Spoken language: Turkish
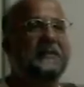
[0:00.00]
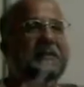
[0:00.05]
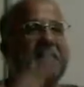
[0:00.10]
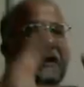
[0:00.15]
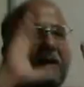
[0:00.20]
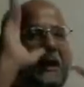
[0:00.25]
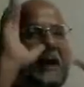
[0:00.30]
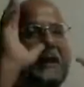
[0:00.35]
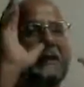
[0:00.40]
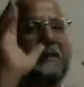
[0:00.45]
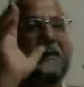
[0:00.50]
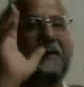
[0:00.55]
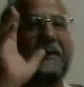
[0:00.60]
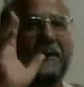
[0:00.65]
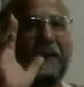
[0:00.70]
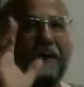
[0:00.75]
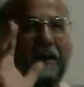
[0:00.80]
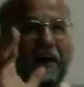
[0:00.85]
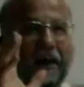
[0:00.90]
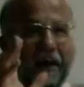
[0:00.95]
zaman
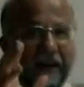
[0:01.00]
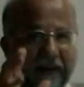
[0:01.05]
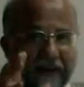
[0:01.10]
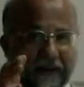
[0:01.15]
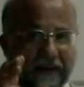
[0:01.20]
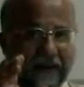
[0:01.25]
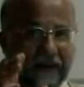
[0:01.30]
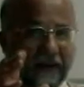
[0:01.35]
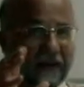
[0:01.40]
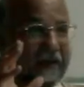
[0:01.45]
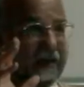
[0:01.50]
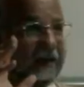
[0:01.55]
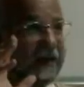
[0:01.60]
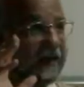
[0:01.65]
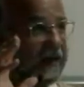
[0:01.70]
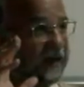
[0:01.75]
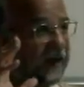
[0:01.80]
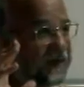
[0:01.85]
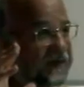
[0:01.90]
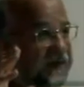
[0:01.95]
ayetin
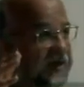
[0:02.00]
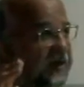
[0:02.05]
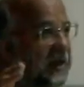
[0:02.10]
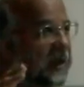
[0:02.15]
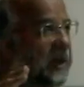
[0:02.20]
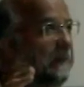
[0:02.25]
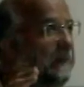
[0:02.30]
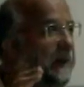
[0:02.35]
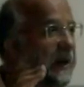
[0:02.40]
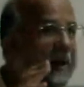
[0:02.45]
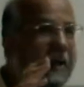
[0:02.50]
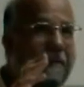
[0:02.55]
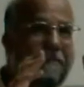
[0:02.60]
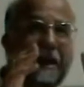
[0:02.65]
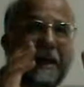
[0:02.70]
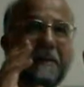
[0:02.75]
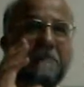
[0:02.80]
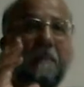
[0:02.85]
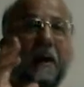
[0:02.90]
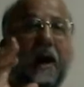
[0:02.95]
lafzıyla
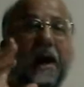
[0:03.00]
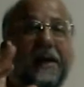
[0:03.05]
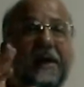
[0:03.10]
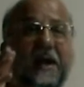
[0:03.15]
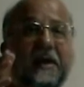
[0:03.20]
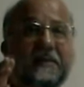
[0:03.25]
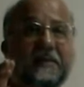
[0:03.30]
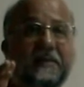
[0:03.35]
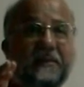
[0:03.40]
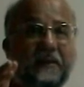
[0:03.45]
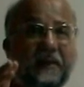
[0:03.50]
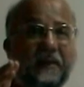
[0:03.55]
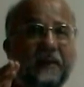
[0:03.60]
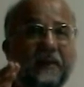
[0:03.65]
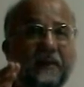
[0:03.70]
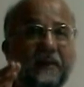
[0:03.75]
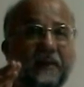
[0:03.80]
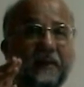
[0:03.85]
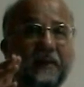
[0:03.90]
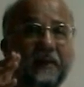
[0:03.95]
beraber manasını
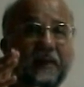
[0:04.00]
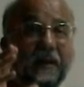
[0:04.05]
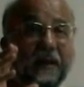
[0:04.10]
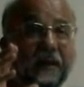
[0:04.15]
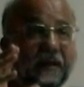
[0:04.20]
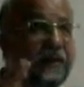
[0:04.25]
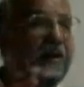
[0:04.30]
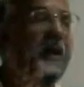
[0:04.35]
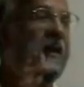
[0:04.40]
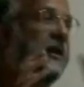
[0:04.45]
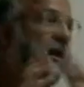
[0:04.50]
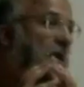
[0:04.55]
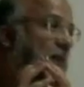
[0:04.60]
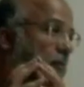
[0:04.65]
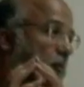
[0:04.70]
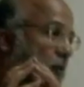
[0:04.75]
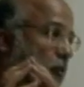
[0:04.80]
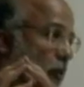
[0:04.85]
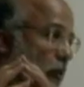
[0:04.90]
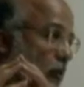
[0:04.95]
idrak
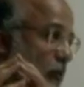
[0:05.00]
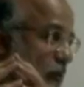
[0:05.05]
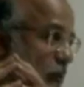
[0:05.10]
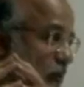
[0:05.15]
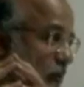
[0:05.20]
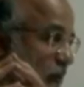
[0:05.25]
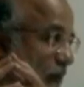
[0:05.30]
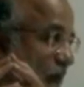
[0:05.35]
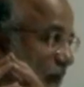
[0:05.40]
etmiş olursun.